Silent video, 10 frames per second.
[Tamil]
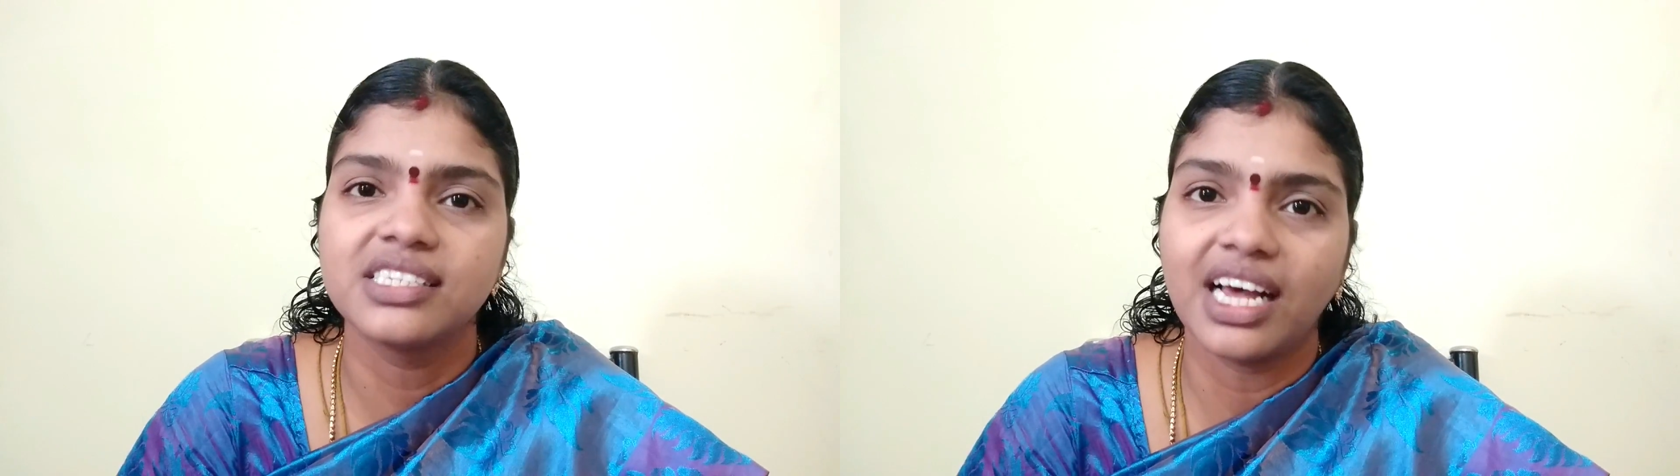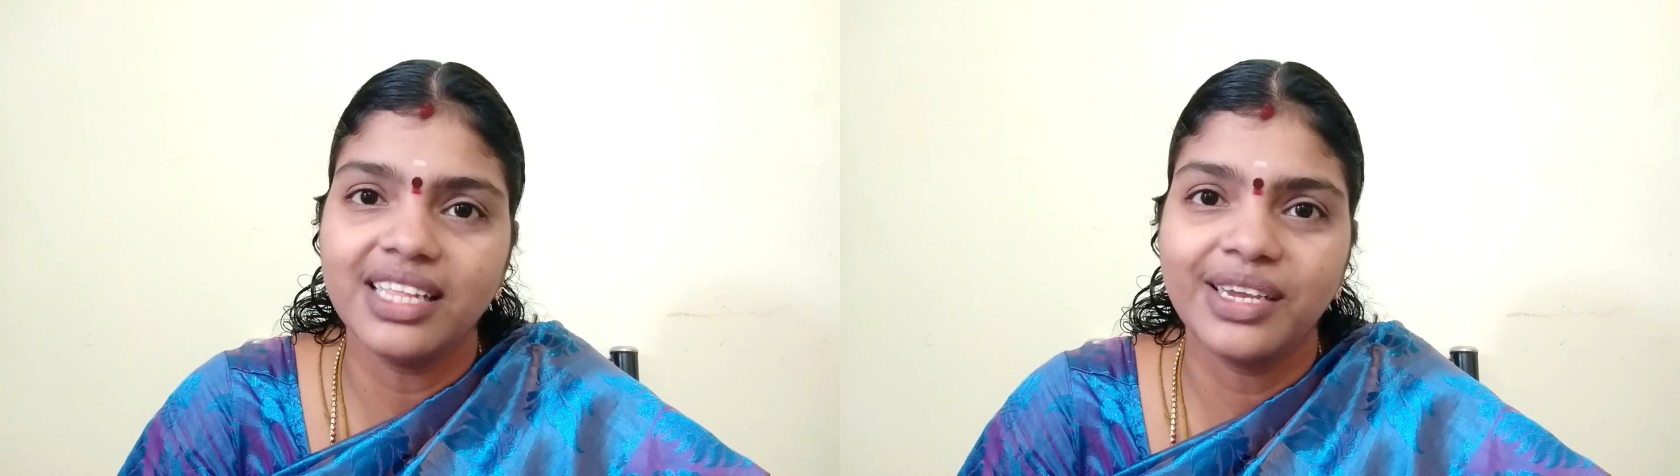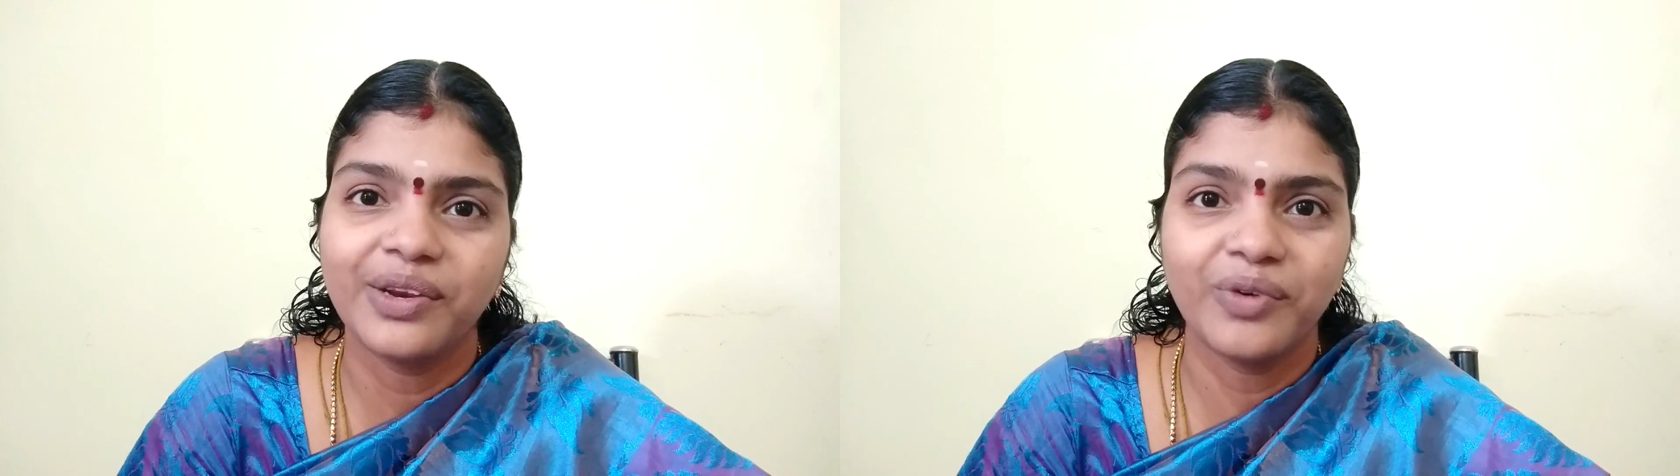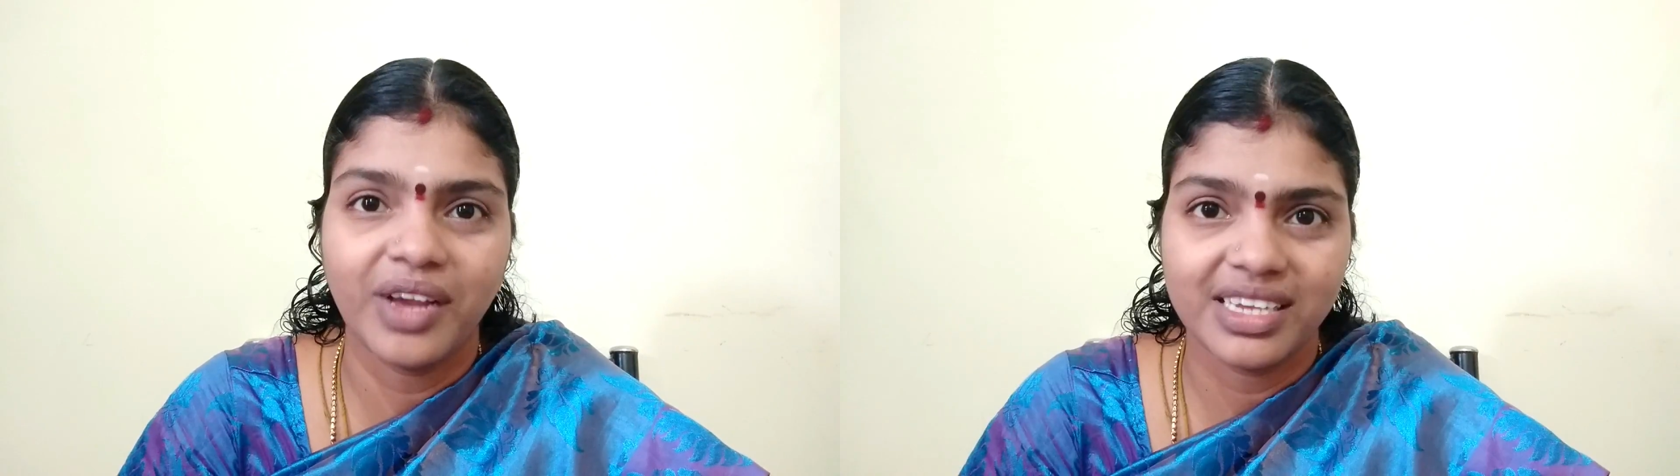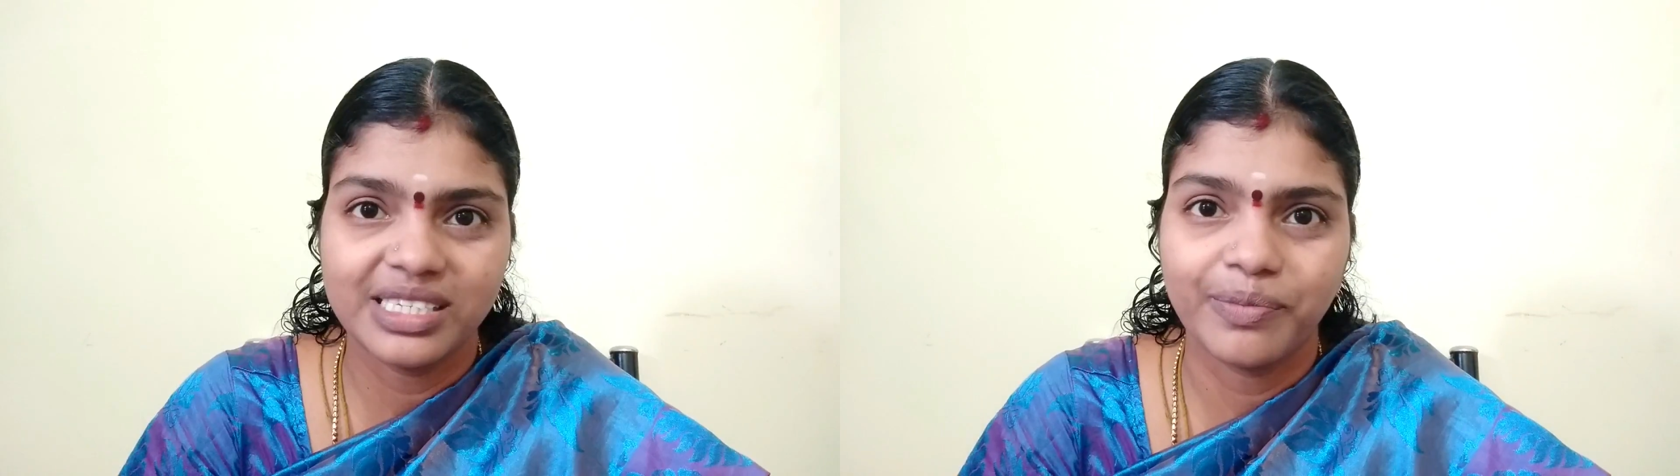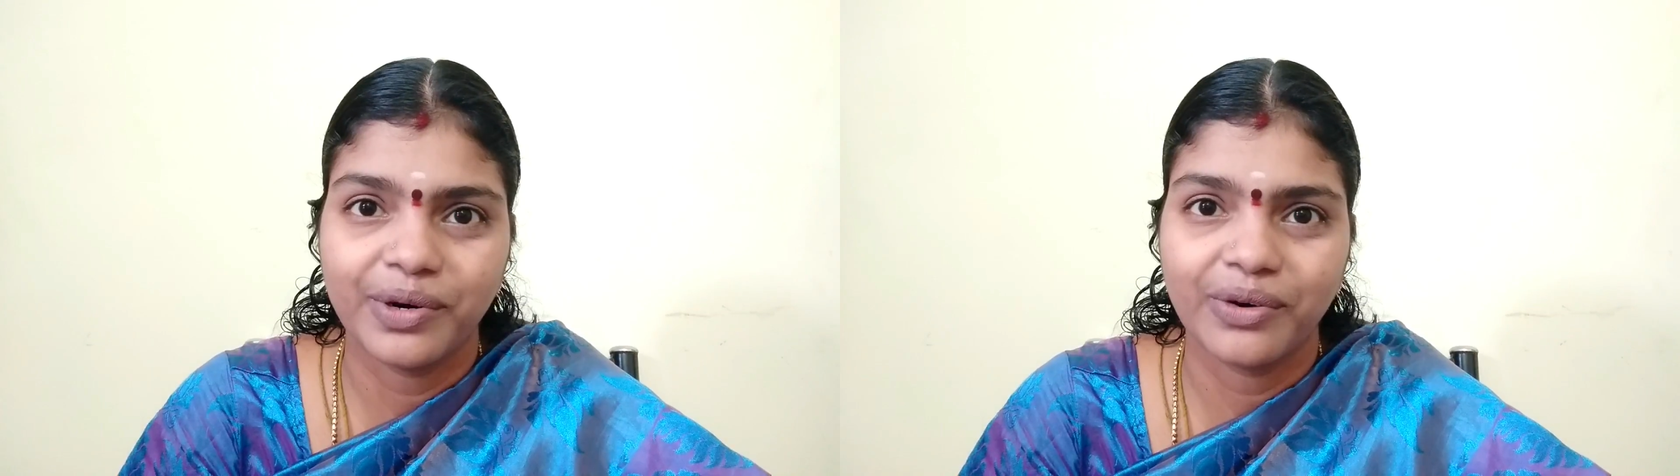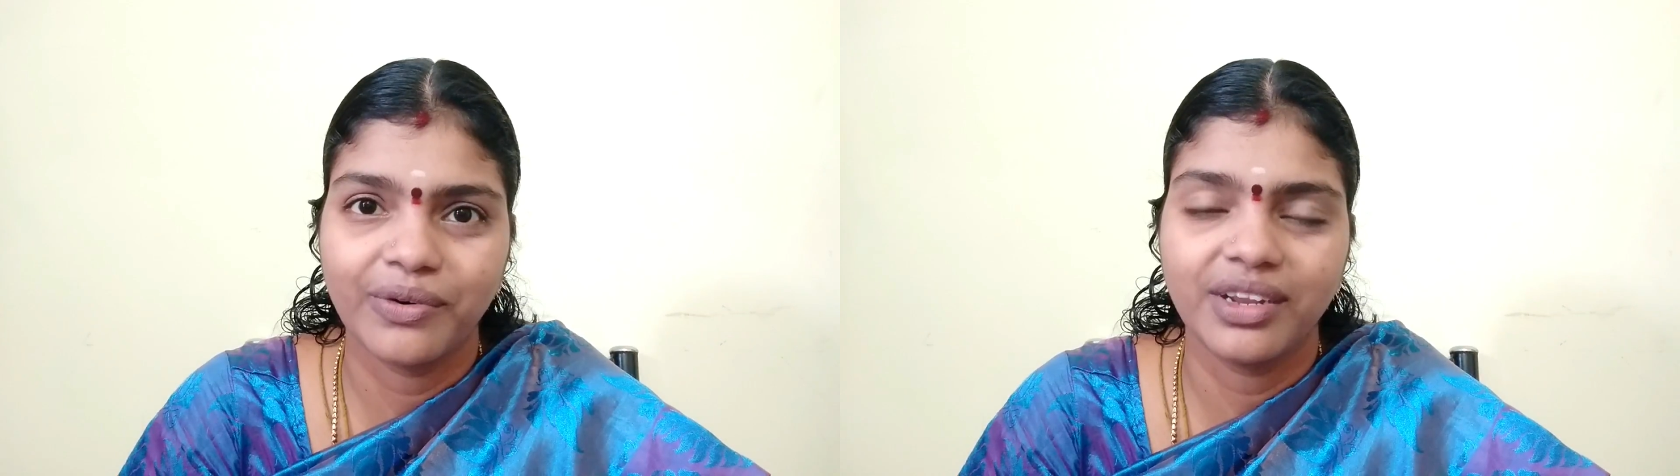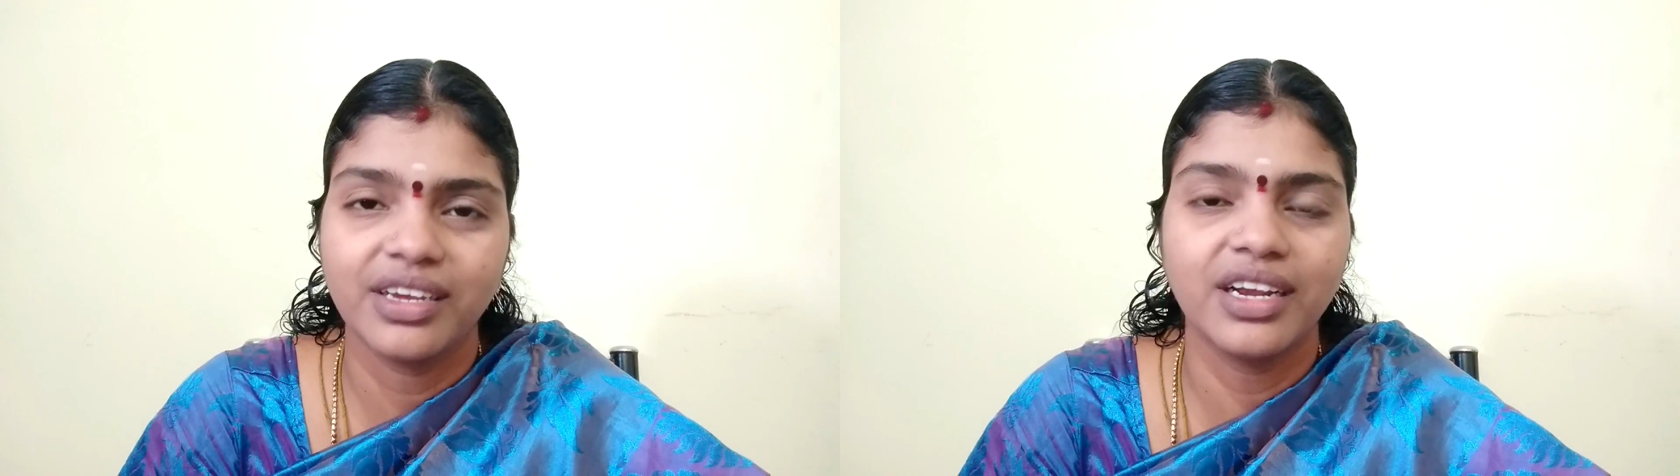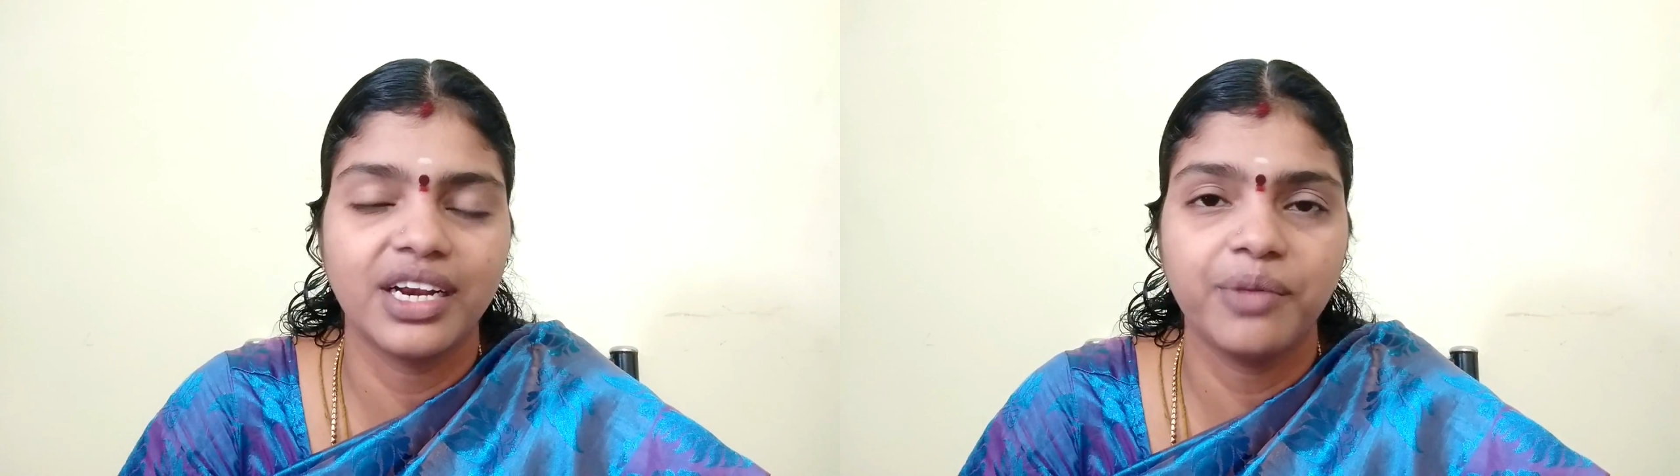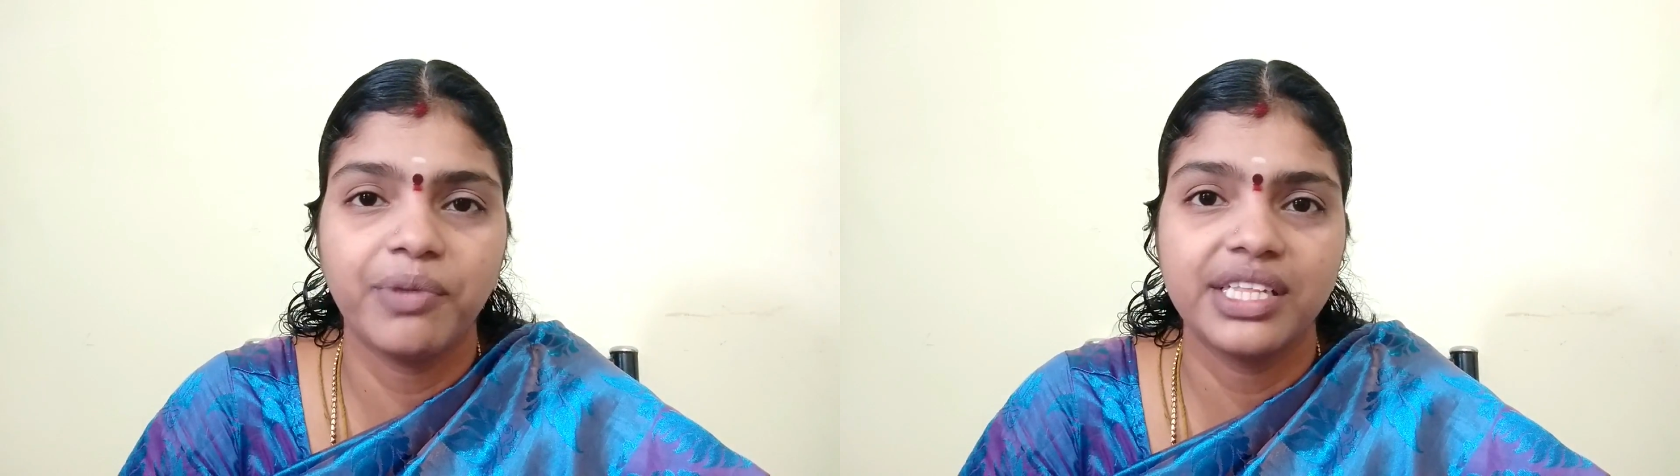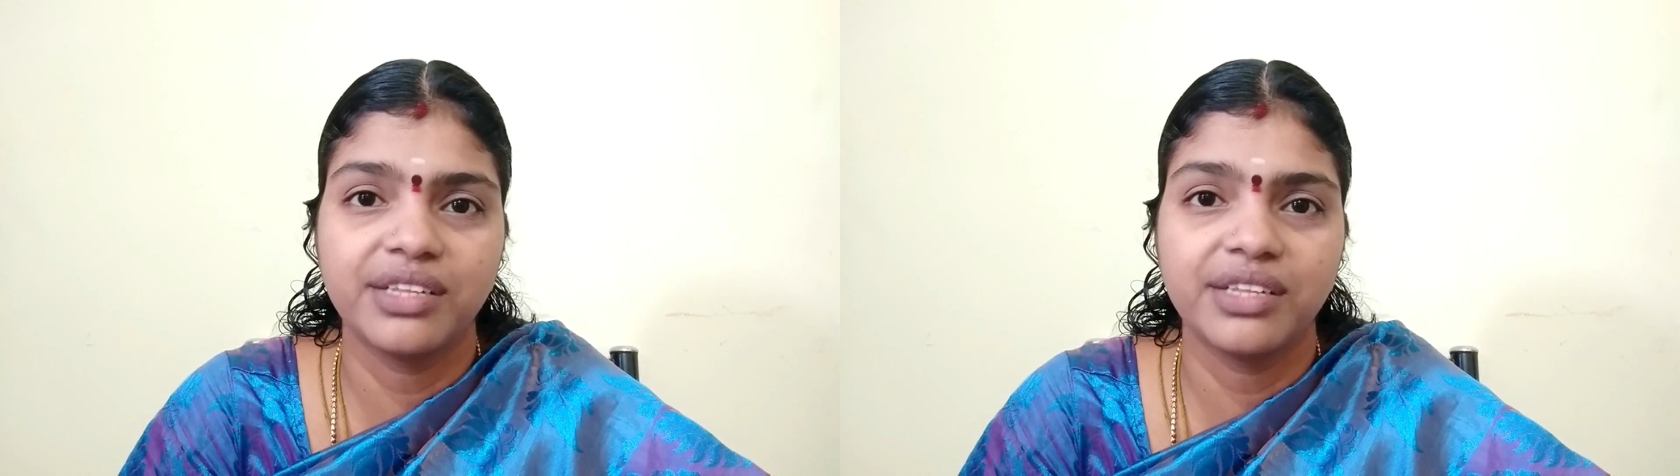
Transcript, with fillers: சாதிக்கணும்னு ஆசைப்படுறவங்களுக்கு கண்டிப்பா